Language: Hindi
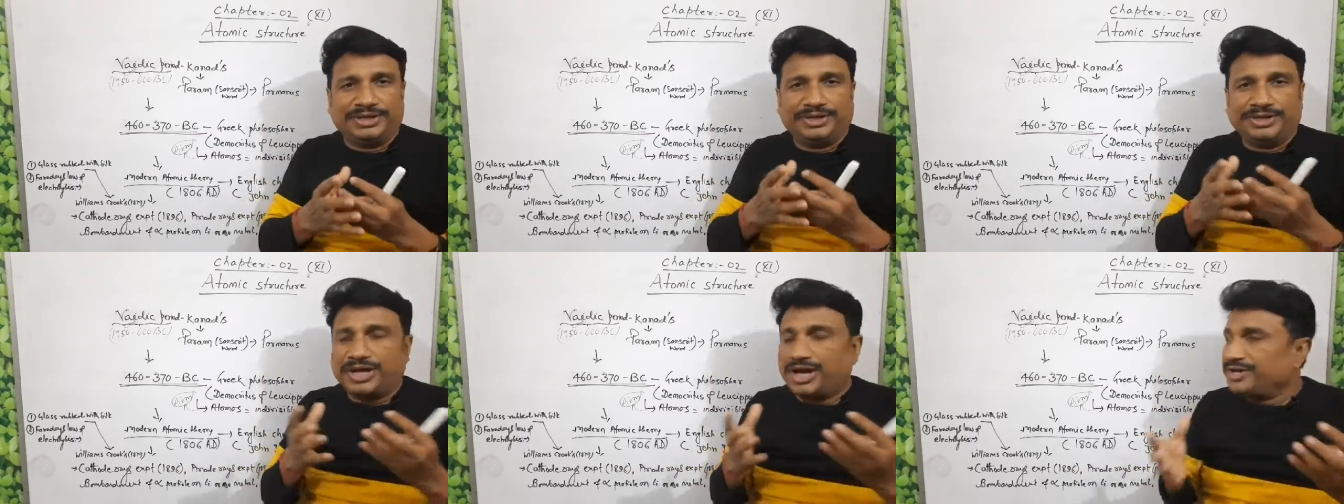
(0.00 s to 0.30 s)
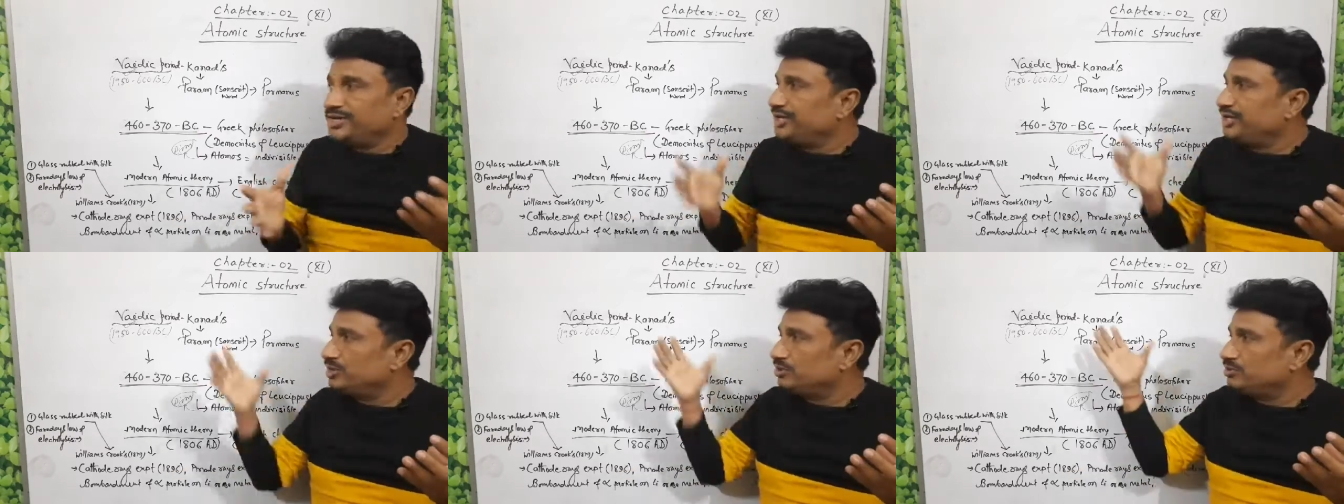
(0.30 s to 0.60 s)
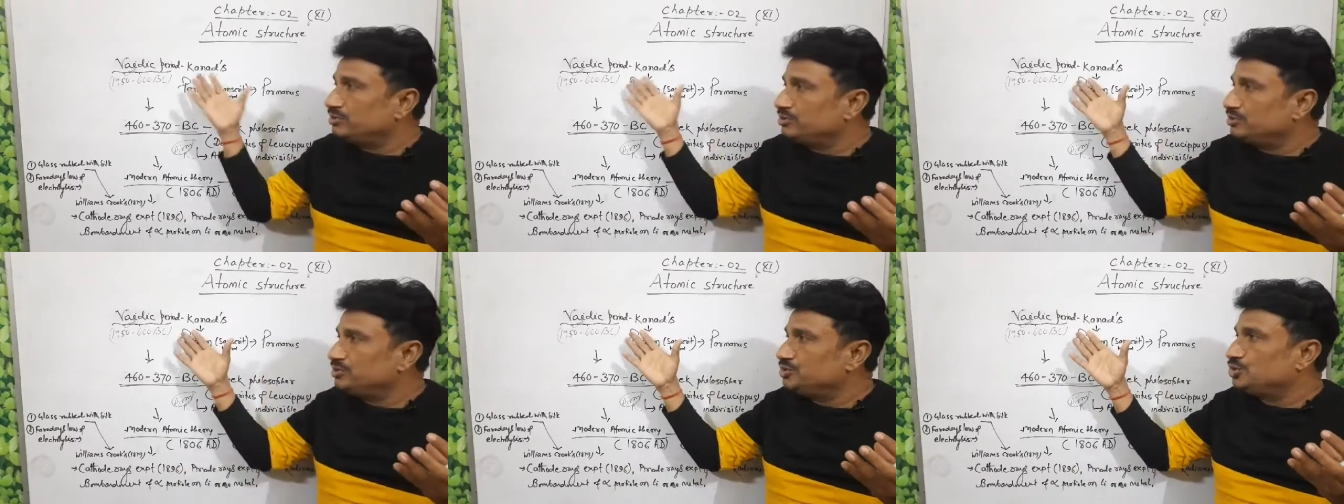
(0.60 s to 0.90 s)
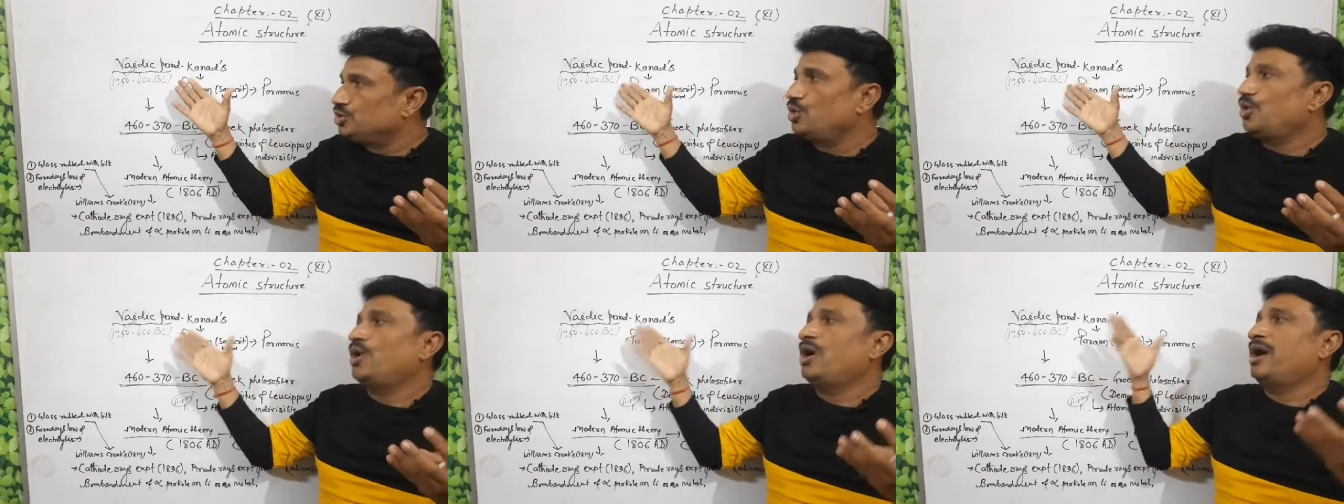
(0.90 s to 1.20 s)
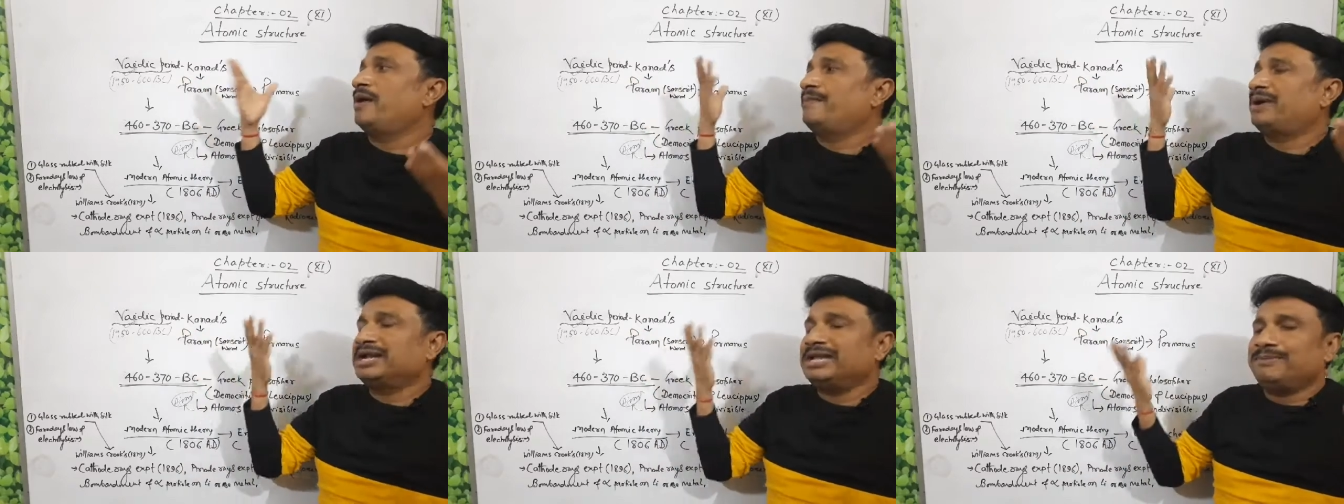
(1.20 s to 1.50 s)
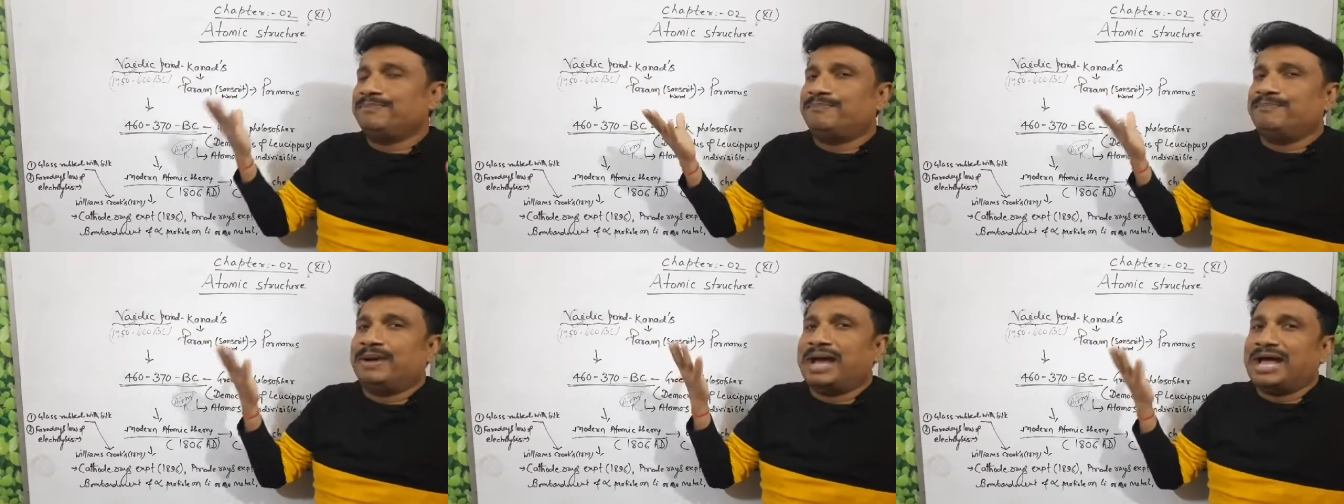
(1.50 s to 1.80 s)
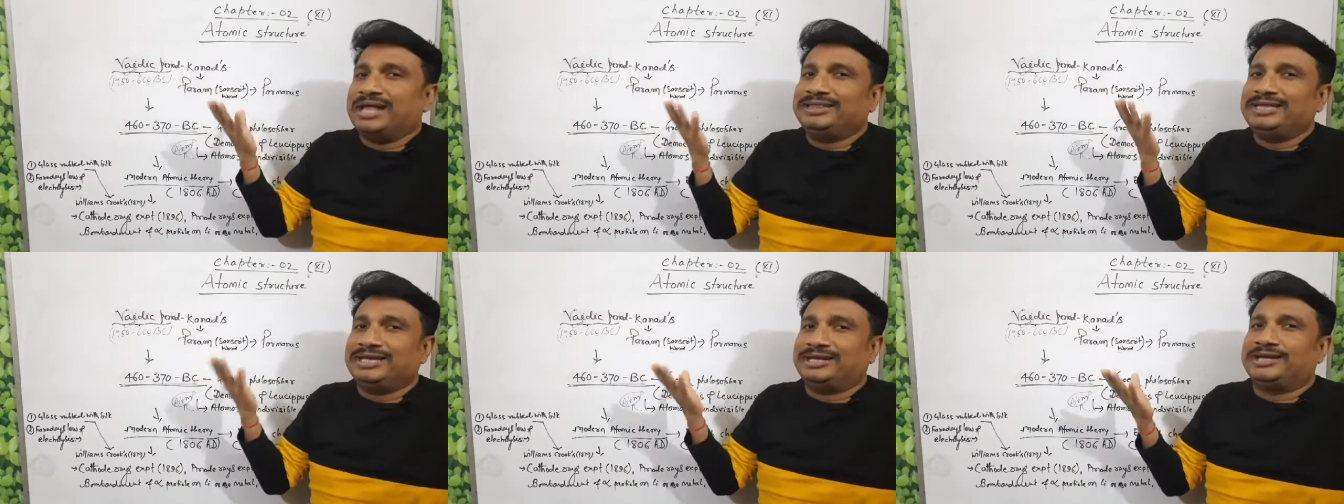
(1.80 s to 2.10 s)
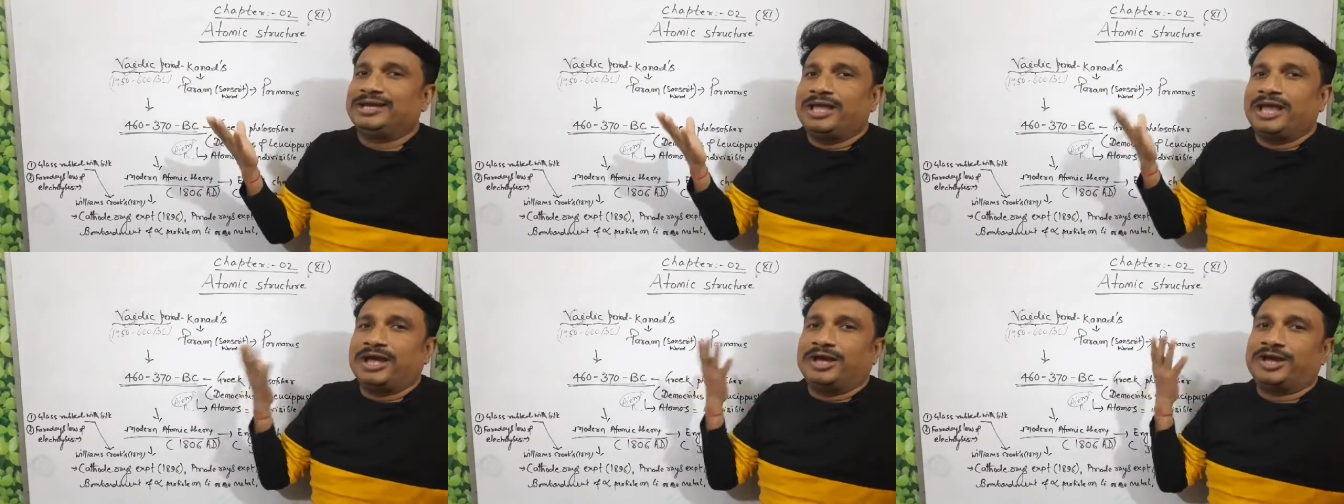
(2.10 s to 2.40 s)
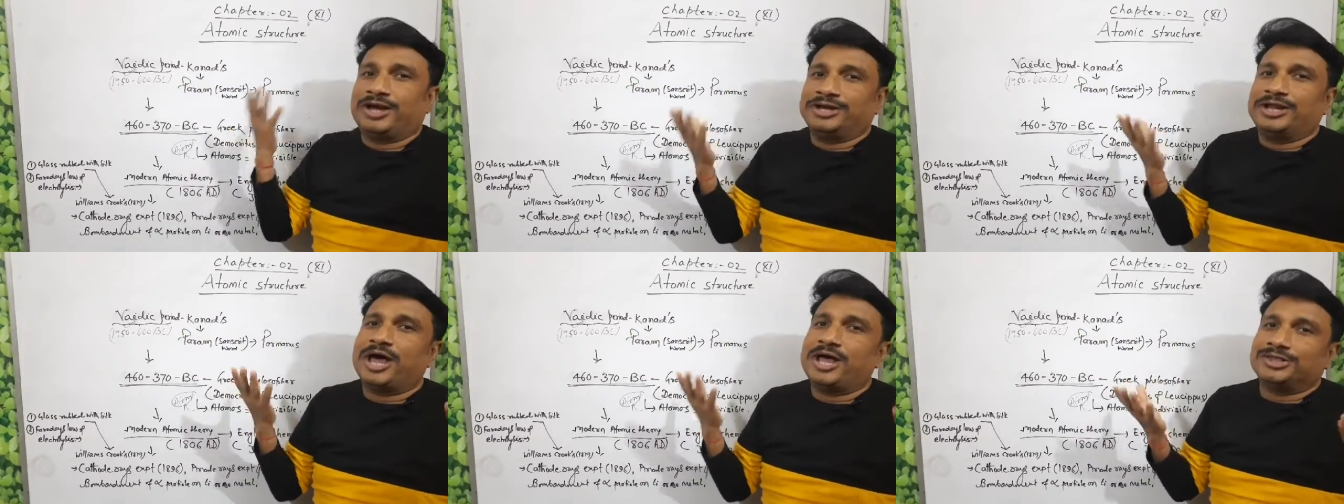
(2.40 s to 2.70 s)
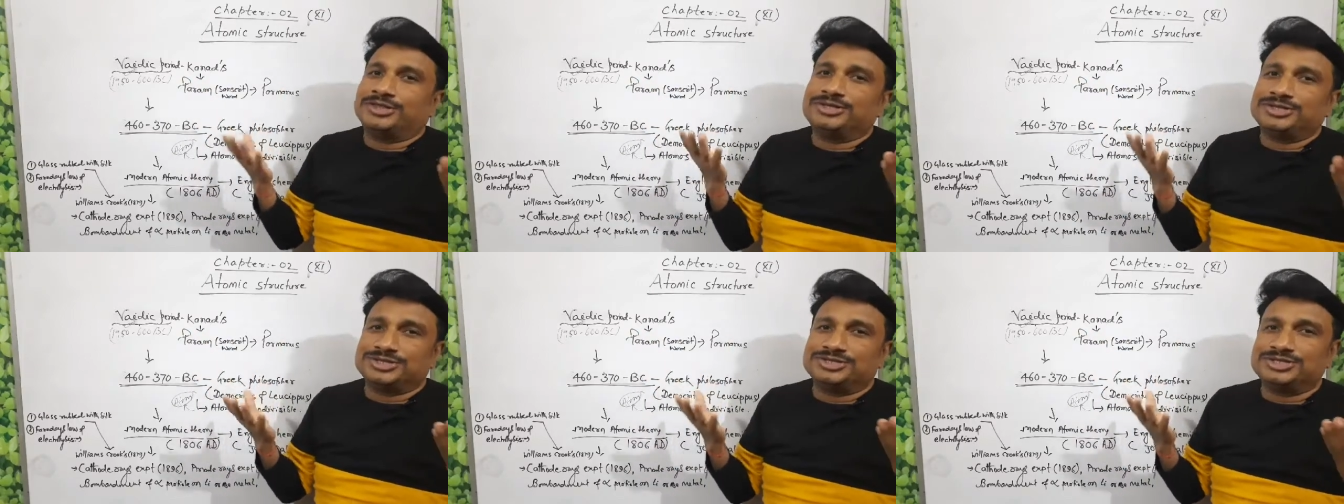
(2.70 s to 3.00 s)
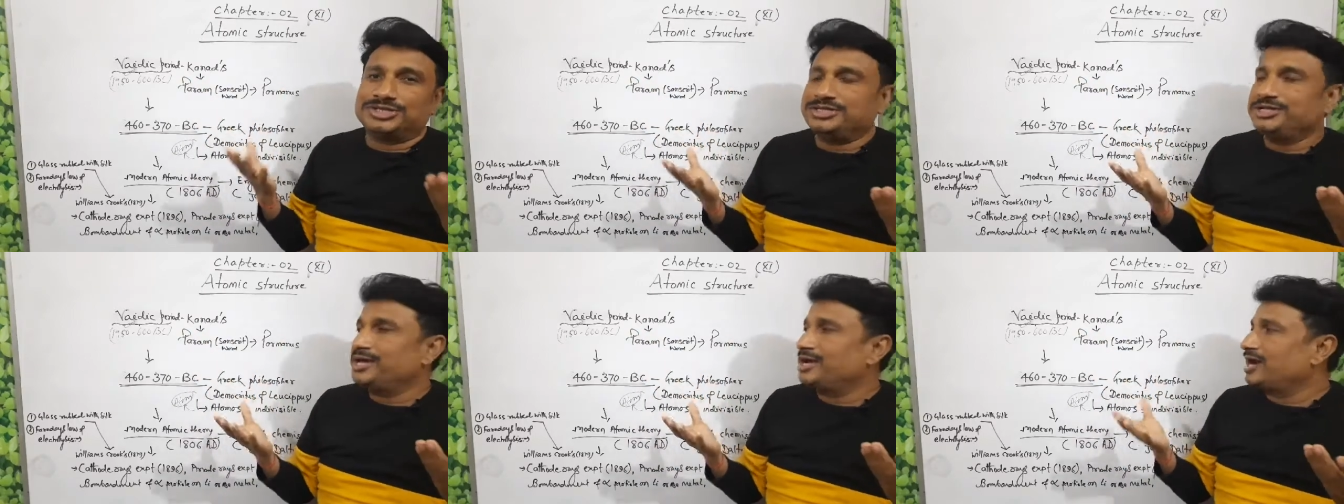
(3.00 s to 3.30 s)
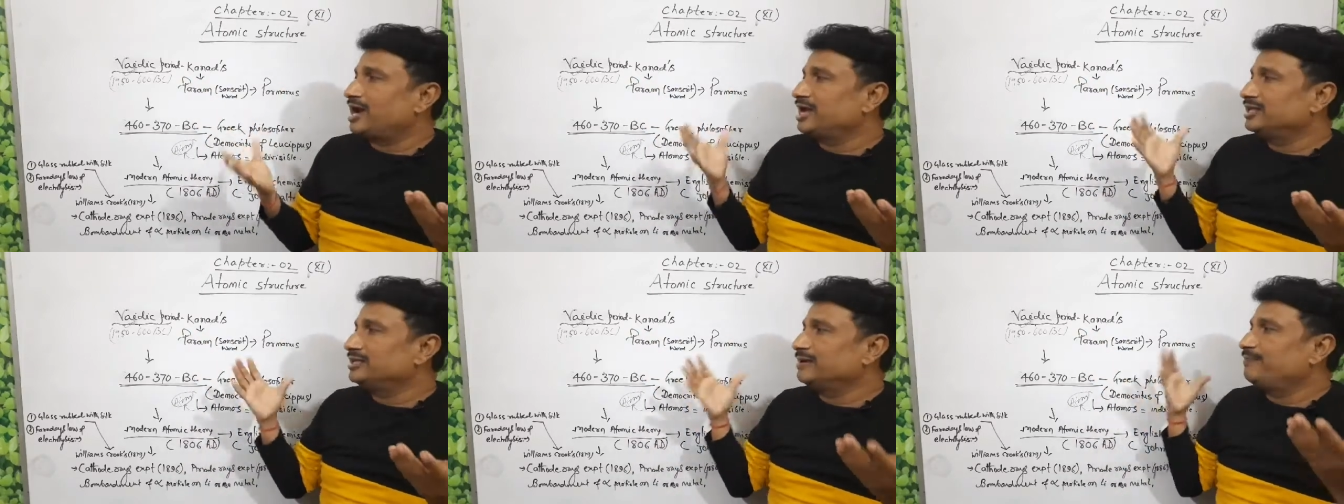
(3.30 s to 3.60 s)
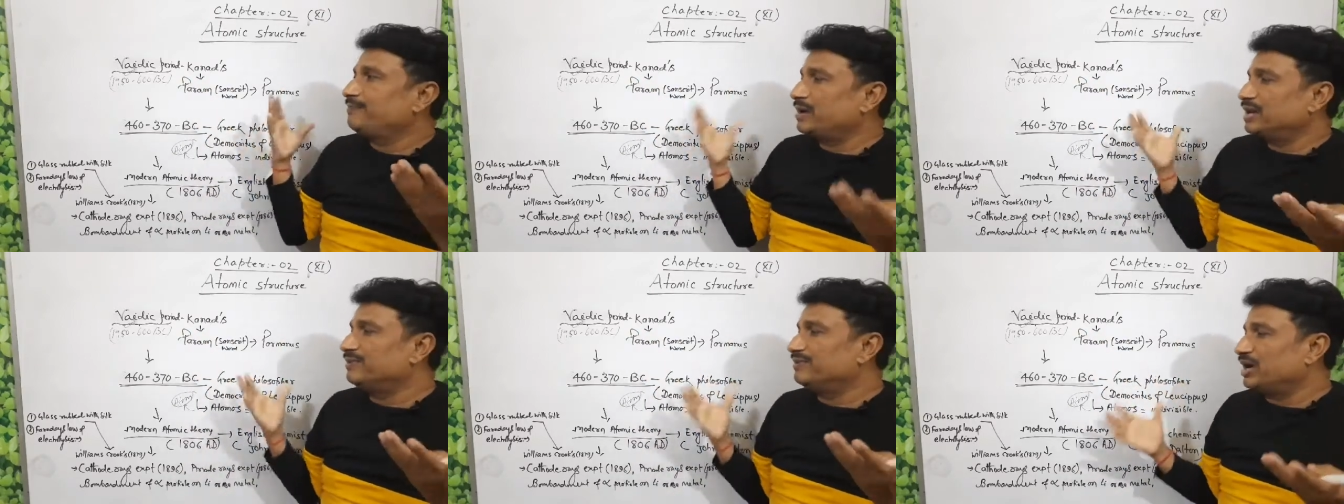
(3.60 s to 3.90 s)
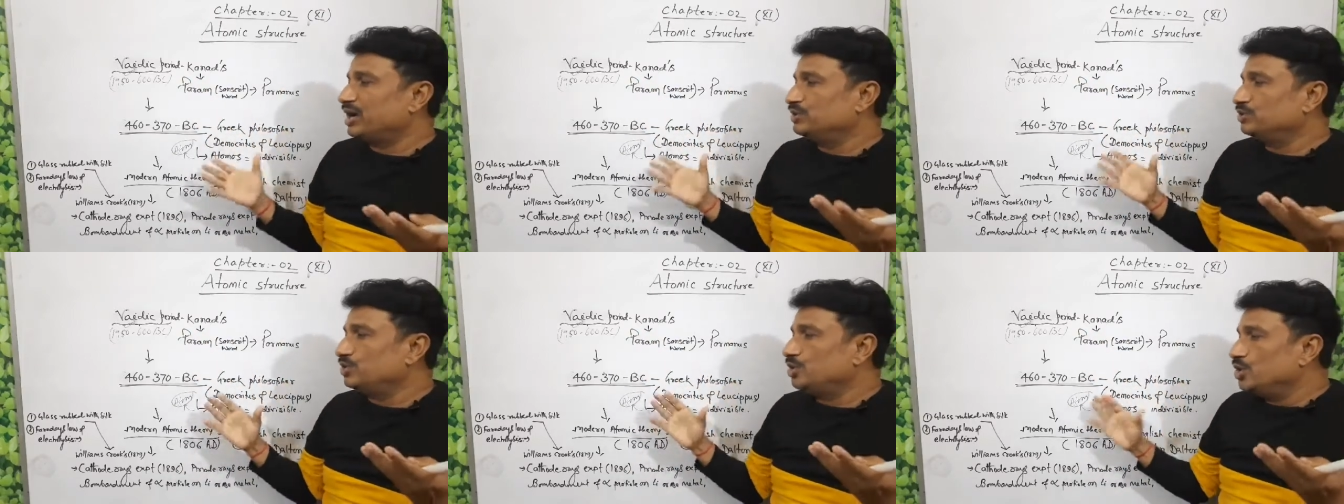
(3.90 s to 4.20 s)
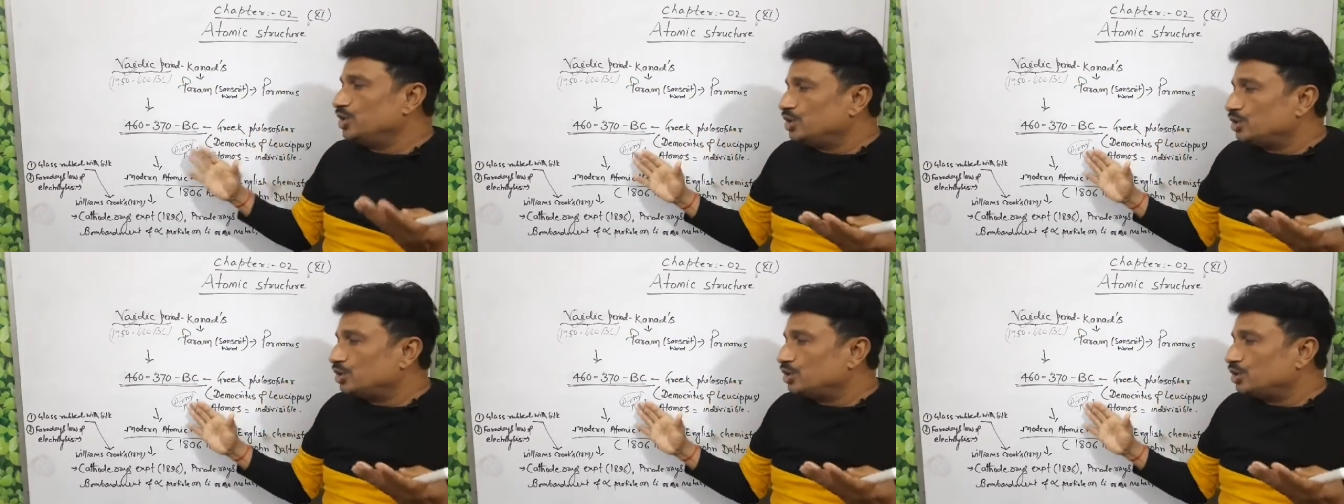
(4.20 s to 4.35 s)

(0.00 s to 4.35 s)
यानी उन्होंने जो हमारे वैदिक कनाद ऋषि ने कहा था परमाणु